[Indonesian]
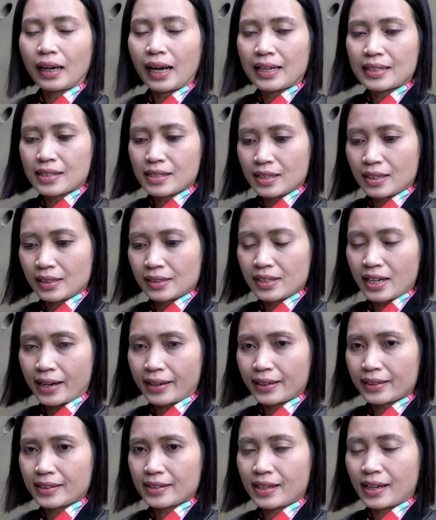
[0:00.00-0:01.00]
kancing
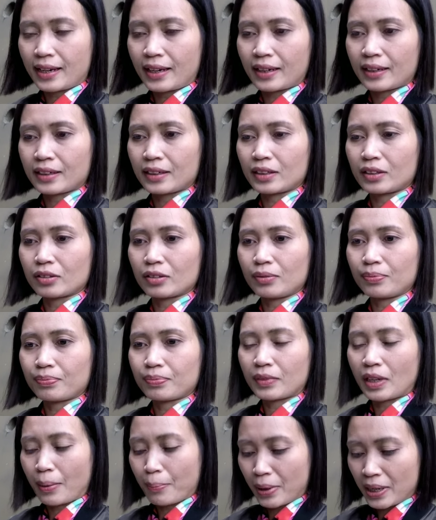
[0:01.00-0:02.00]
jaket saya gitu
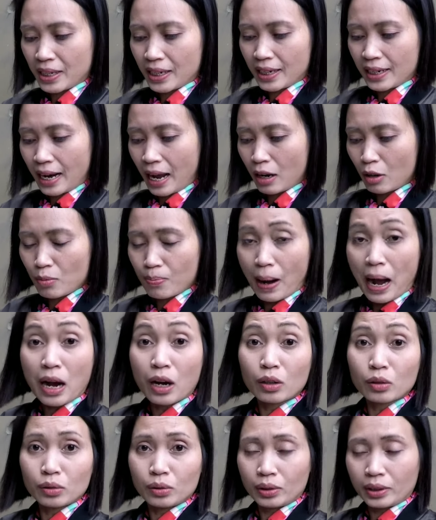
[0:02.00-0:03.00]
namanya kan aku
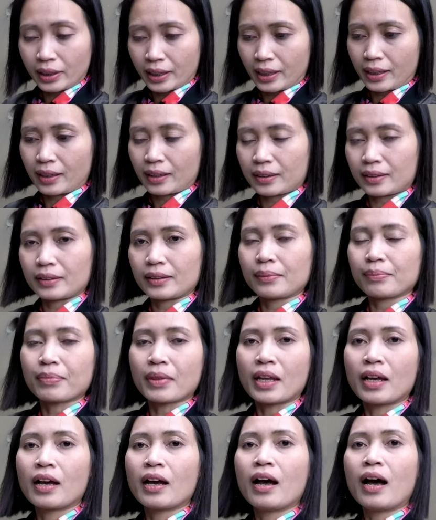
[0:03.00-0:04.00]
pangku ya anaknya
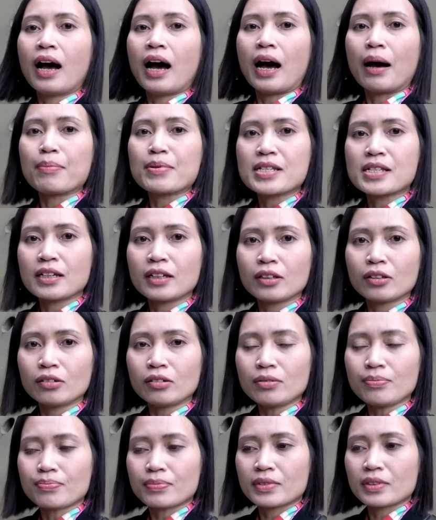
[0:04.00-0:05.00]
habis
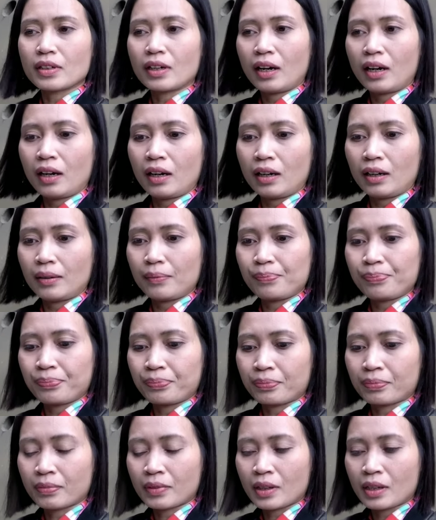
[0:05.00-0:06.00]
gitu um,